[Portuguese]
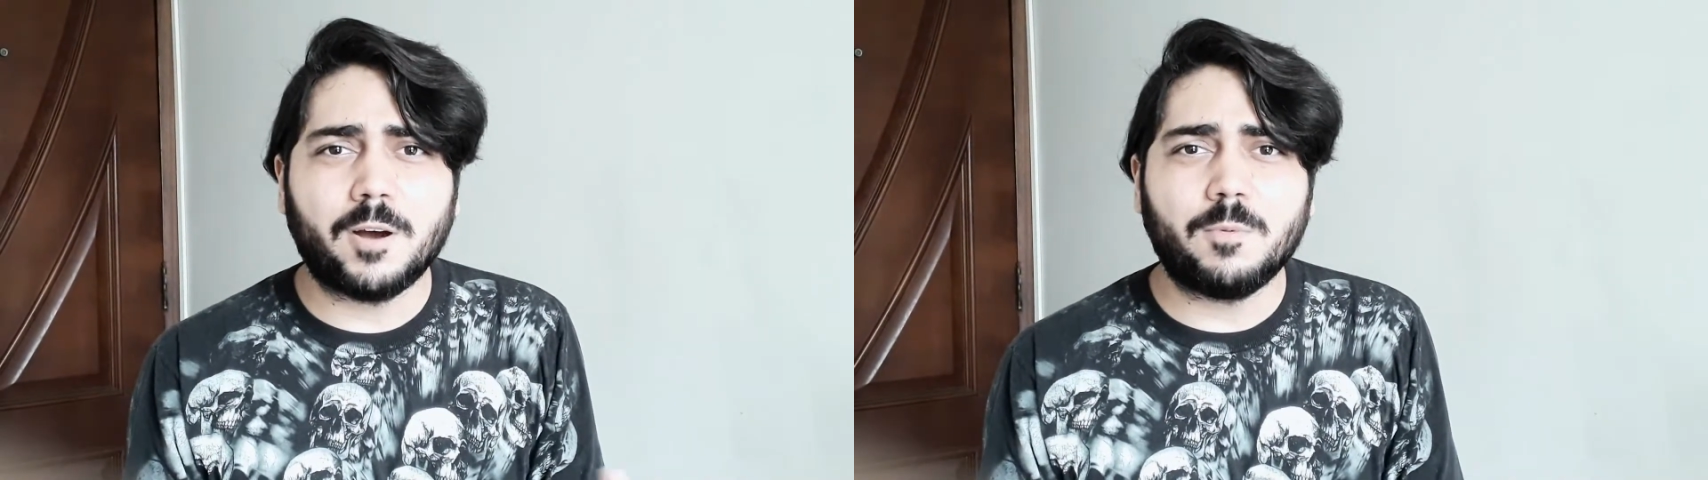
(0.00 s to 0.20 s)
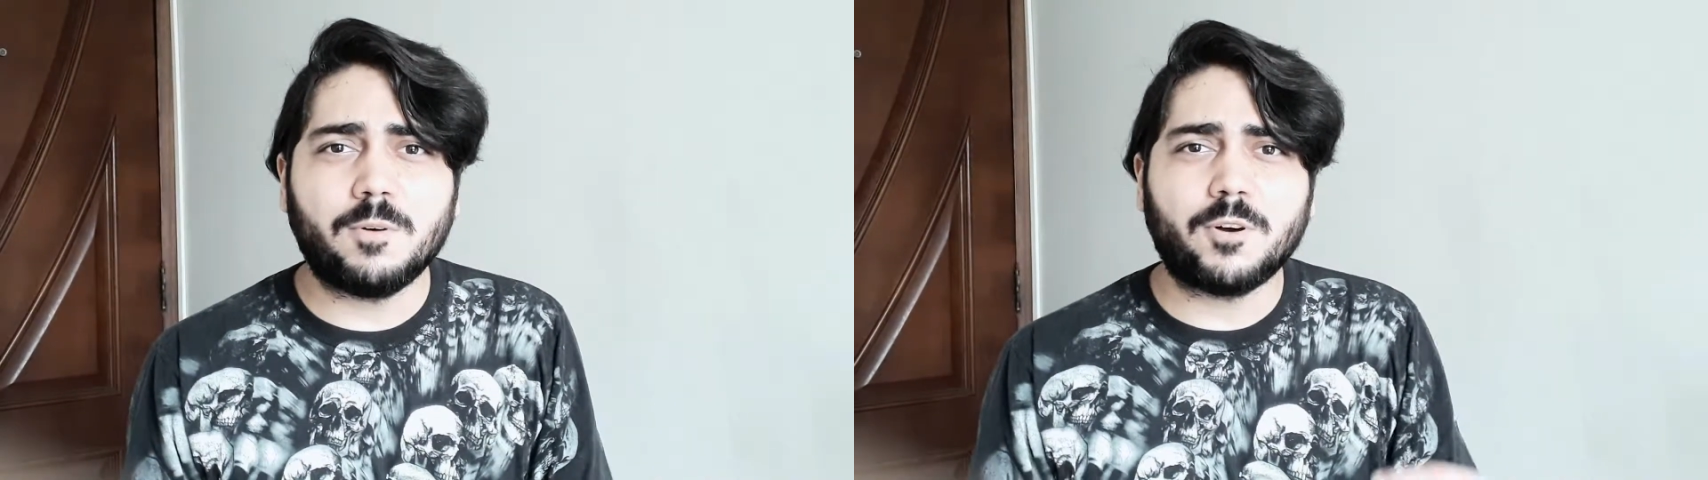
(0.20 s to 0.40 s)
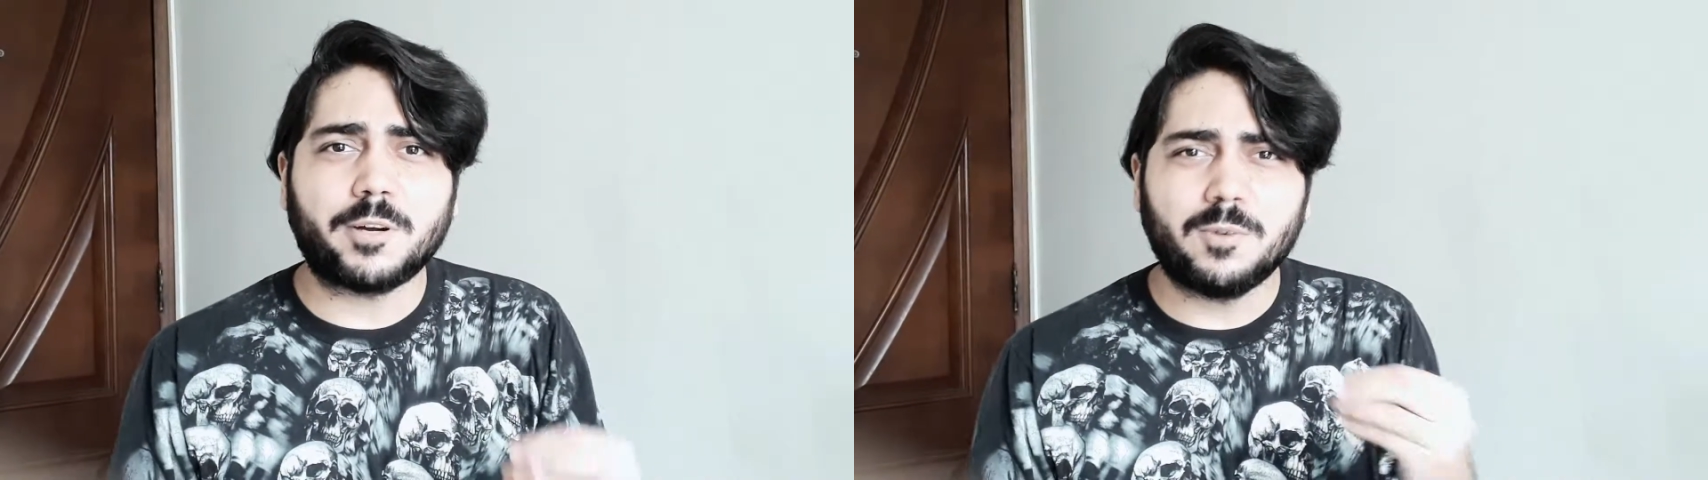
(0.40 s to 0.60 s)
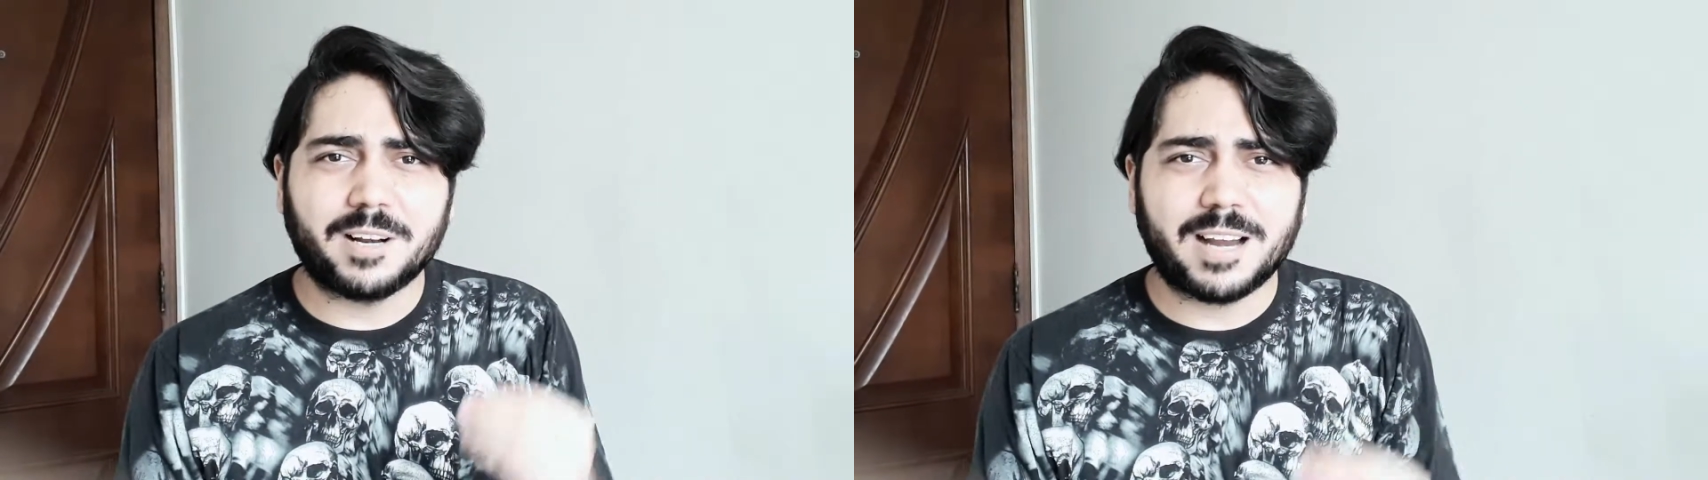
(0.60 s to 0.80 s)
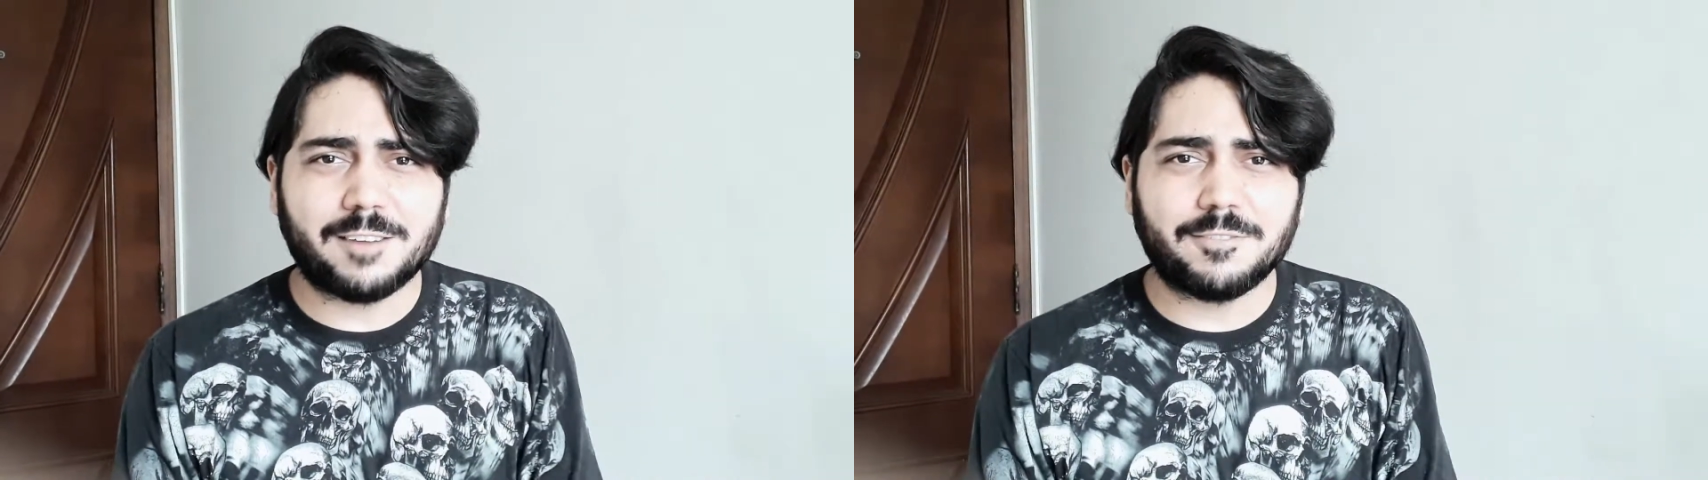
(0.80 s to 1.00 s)
É um vocal
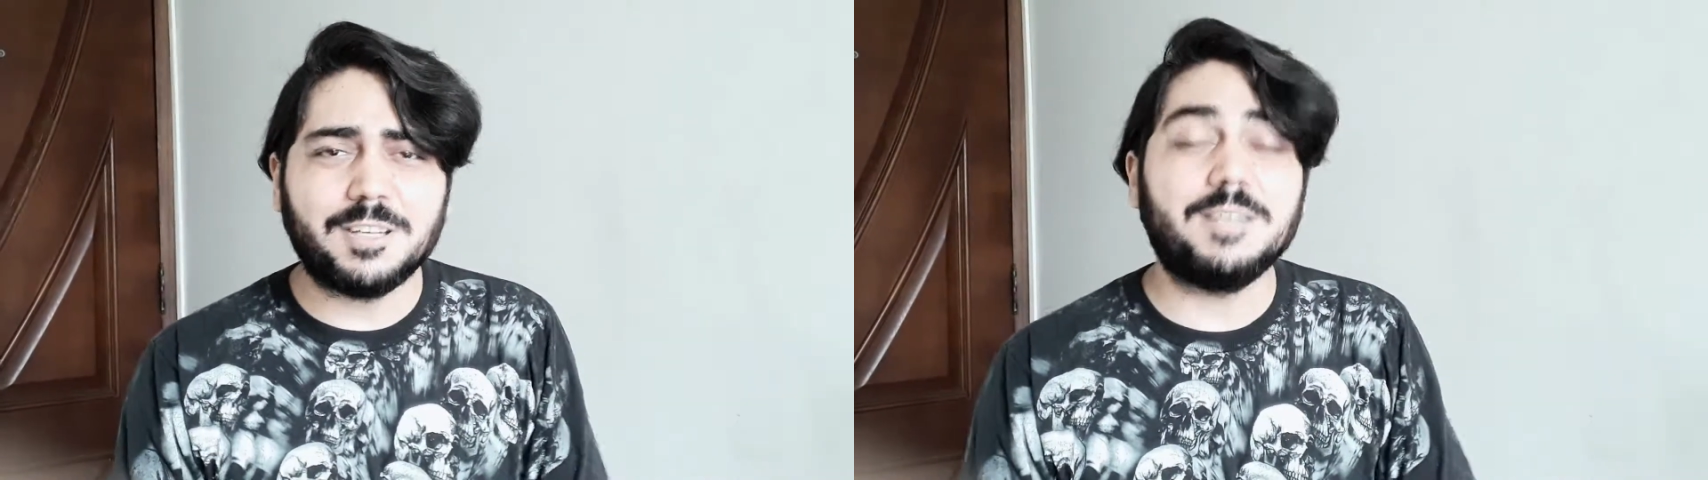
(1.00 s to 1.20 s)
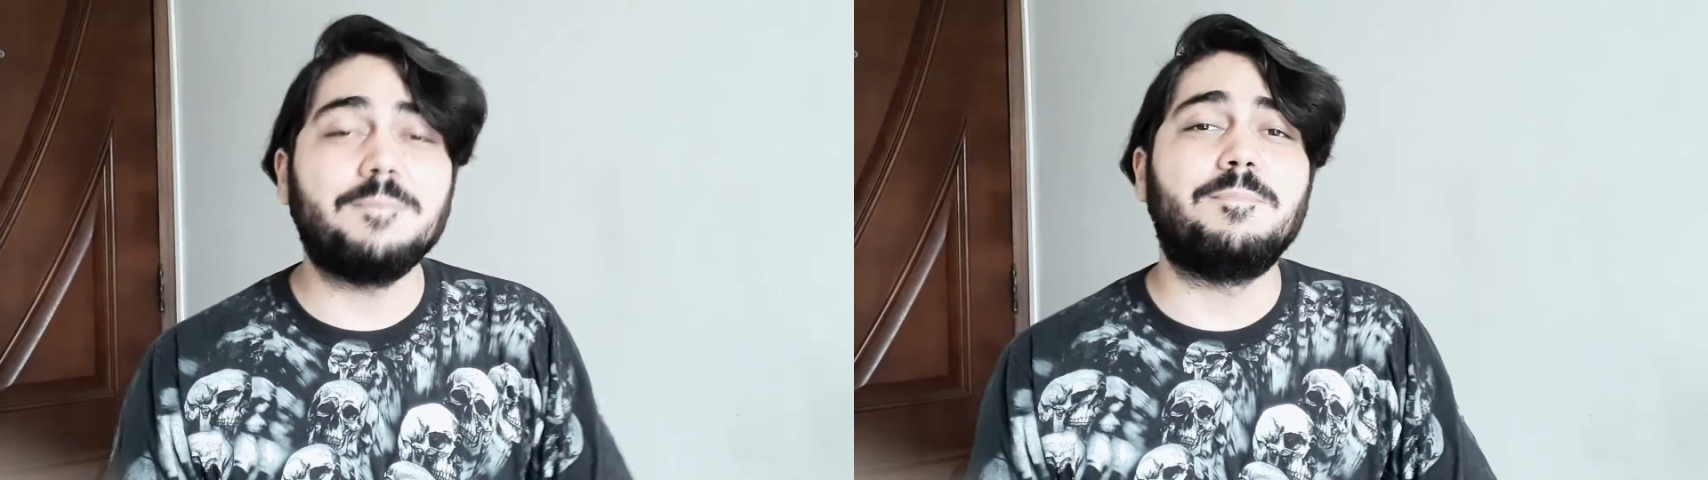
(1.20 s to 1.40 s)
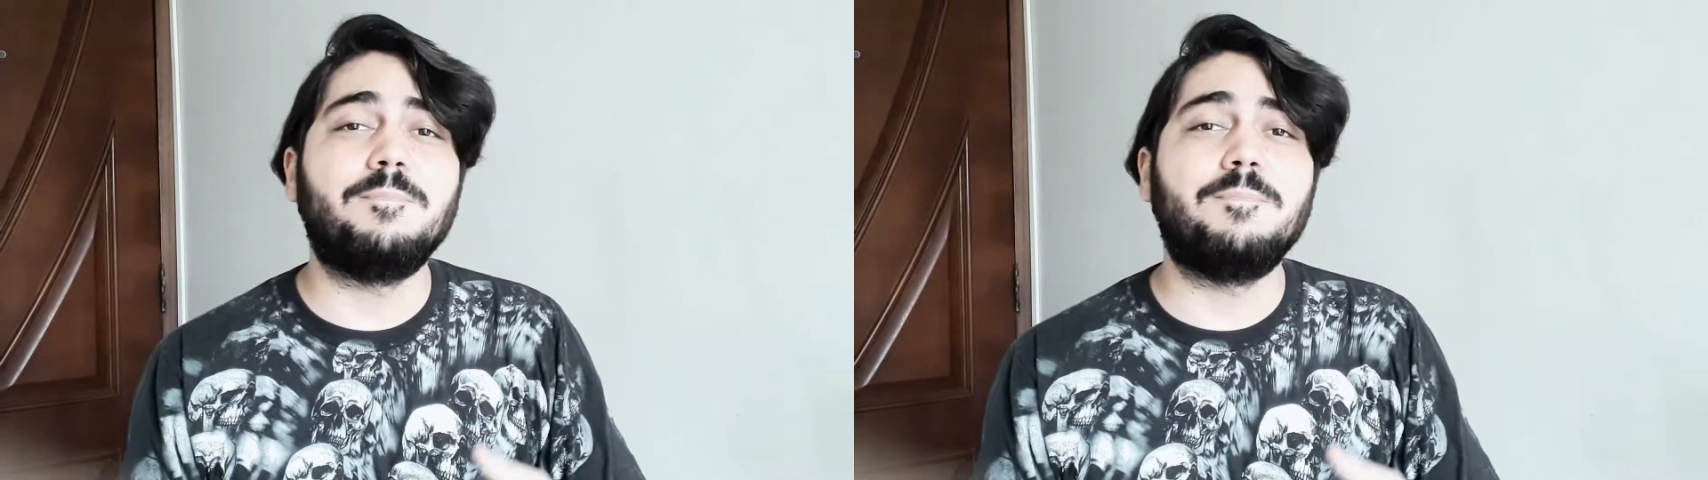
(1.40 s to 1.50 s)
grave e